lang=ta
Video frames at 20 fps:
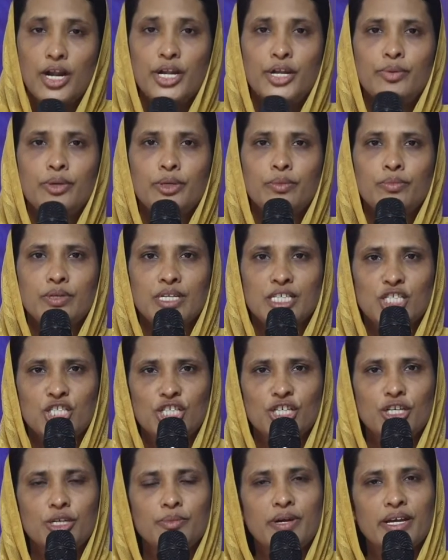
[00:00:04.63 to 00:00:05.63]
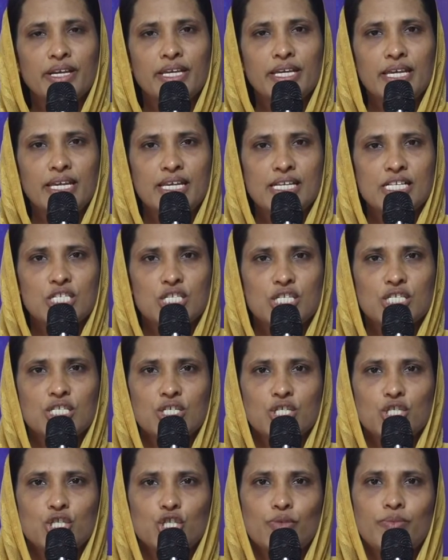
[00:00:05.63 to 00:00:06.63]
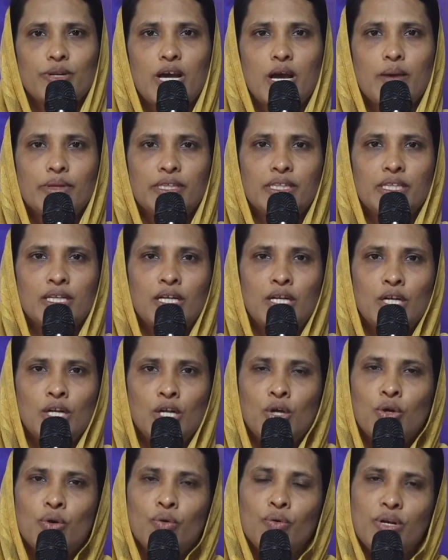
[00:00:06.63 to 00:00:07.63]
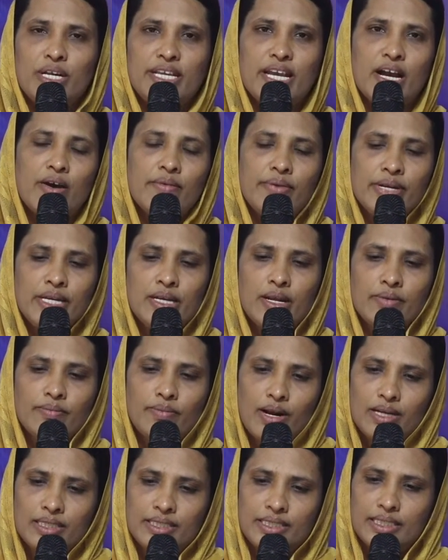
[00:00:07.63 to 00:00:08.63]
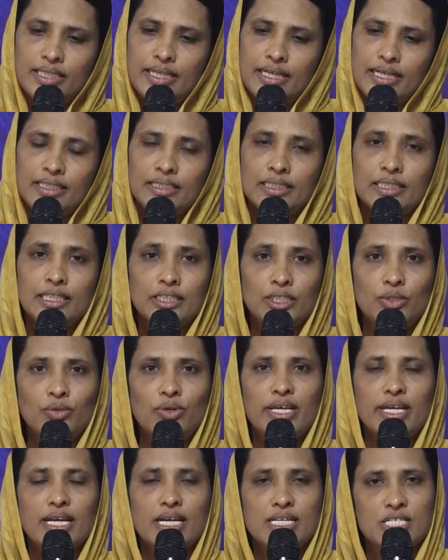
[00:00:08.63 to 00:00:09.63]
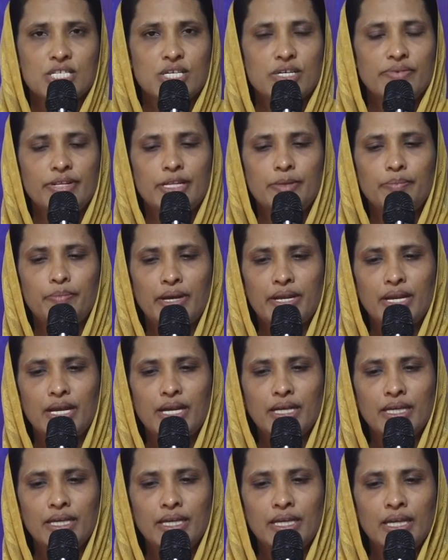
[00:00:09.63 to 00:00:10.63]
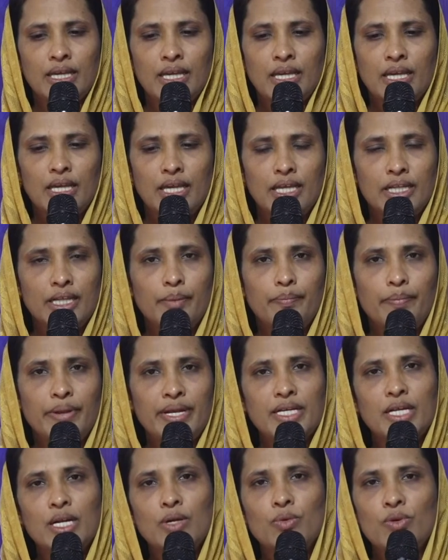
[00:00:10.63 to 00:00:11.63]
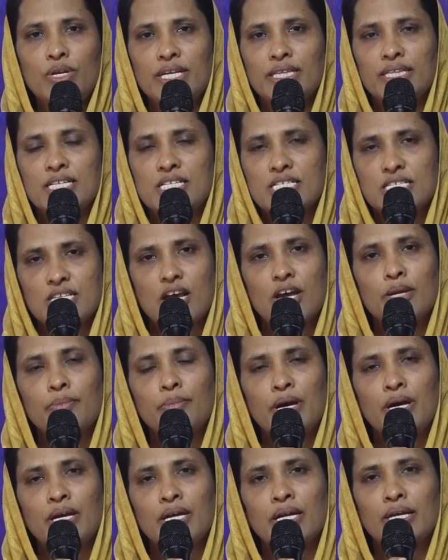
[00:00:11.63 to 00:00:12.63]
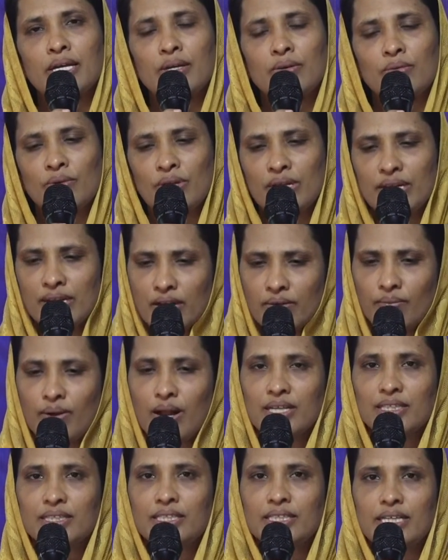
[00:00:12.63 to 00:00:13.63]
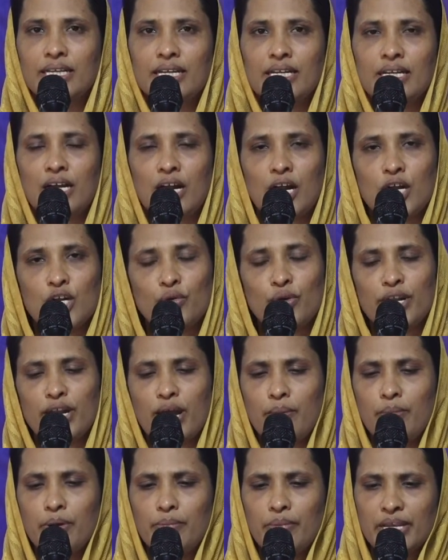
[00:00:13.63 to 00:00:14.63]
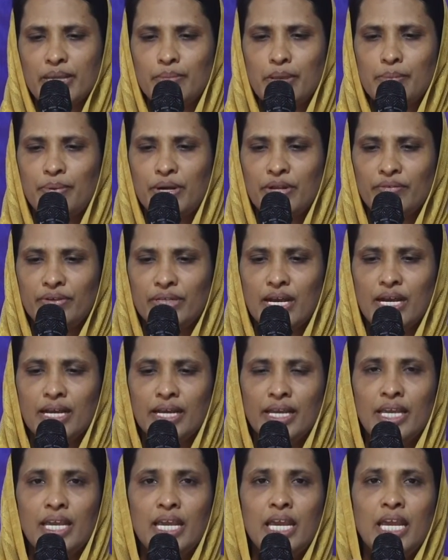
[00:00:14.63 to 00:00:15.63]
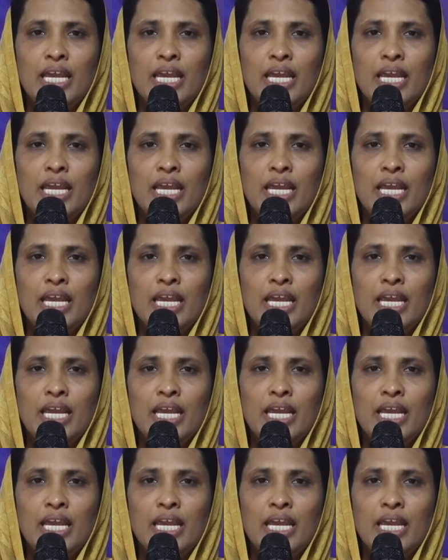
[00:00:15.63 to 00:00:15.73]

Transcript: ஆண்டவரும் இரட்சகருமாகிய இயேசு கிறிஸ்துவின் நாமத்தில் உங்கள் யாவரையும் நான் வாழ்த்துகிறேன் கத்திரங்களை ஆசீர்வதிப்பாராக இந்த பெண்கள் ஊழியத்தின் சார்பாக உங்களை நான் வாழ்த்துகிறேன் ஆண்டோடைய நாம மகிமைப்படுவதாக